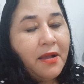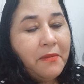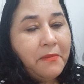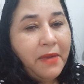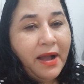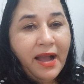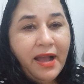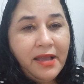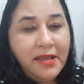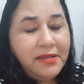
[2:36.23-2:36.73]

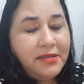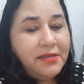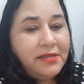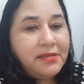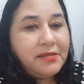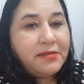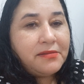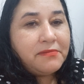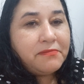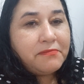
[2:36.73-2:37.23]

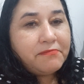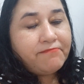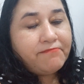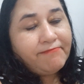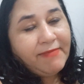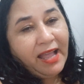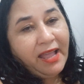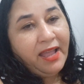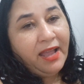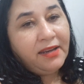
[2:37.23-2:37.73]
Mas,
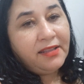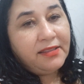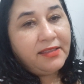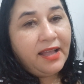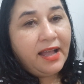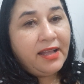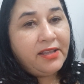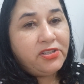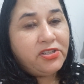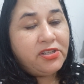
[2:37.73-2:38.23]
na
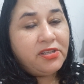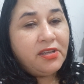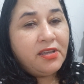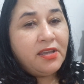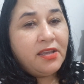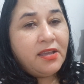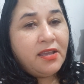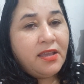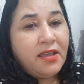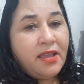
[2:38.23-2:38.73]
realidade,
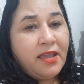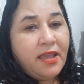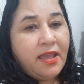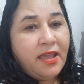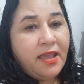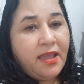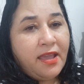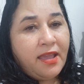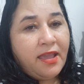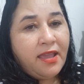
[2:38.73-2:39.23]

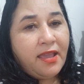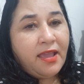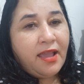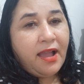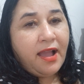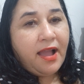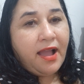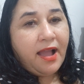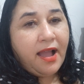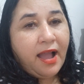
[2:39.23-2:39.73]

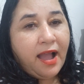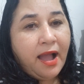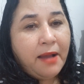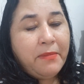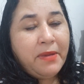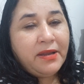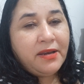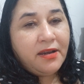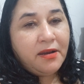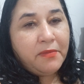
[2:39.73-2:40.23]
é,
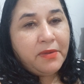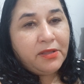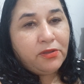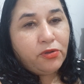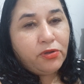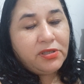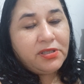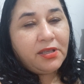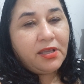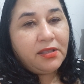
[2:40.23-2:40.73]
a Marília
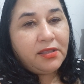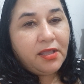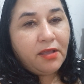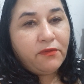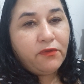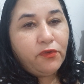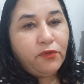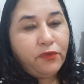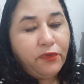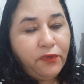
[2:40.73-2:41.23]
Mendonça, que
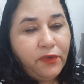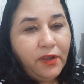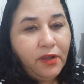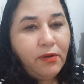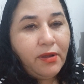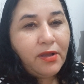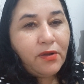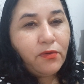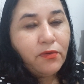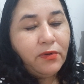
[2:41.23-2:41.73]
teve o um
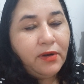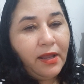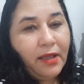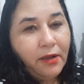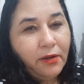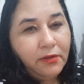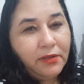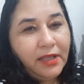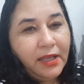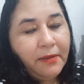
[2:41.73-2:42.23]
filho aí com o
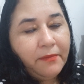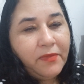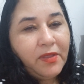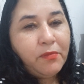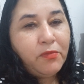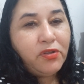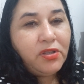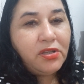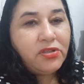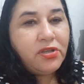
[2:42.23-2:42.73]
Léo, né?
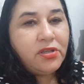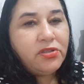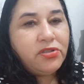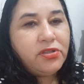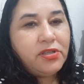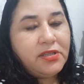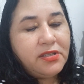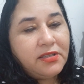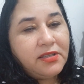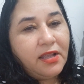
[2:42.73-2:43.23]
E muita gente
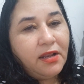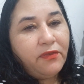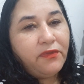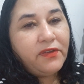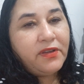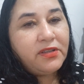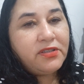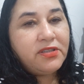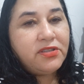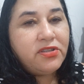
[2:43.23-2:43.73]
disse que ele
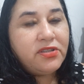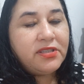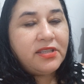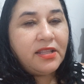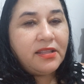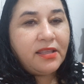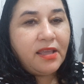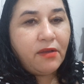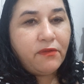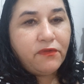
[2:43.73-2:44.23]
fica se
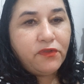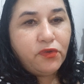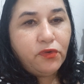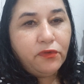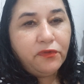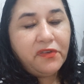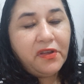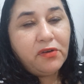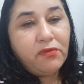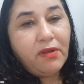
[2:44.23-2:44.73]
dizendo que é
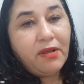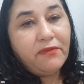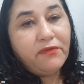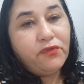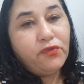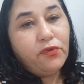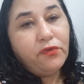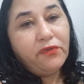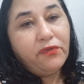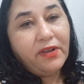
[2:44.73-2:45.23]
viúva, ele não é
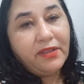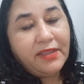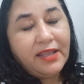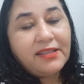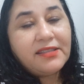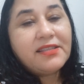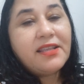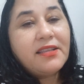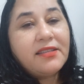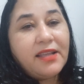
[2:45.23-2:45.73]
viúva, é
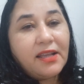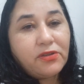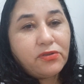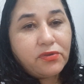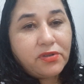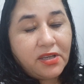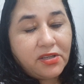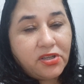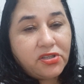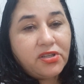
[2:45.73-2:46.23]
nada. Vocês
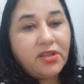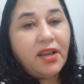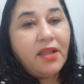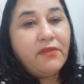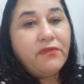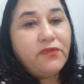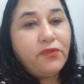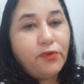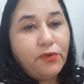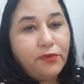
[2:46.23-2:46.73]
acham o quê, gente? Ele
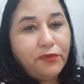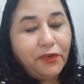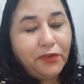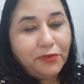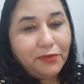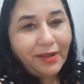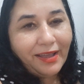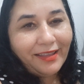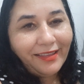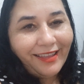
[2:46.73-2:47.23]
é viúvo ou
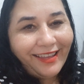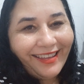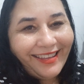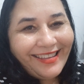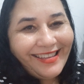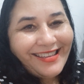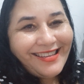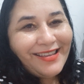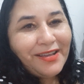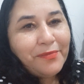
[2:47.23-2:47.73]
não é,
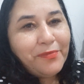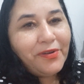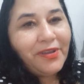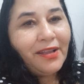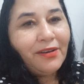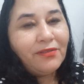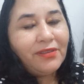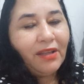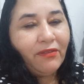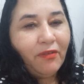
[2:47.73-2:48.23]
né?
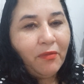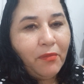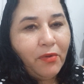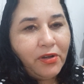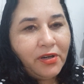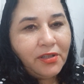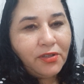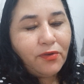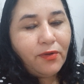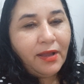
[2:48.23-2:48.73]
Porque ele não tava
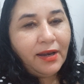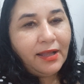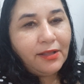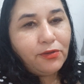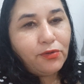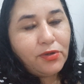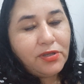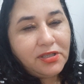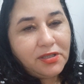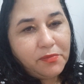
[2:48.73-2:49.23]
morando com ela há
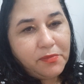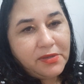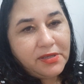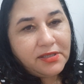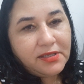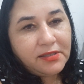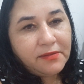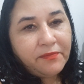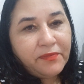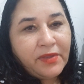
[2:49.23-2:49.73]
dois
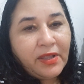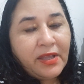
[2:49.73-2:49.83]
meses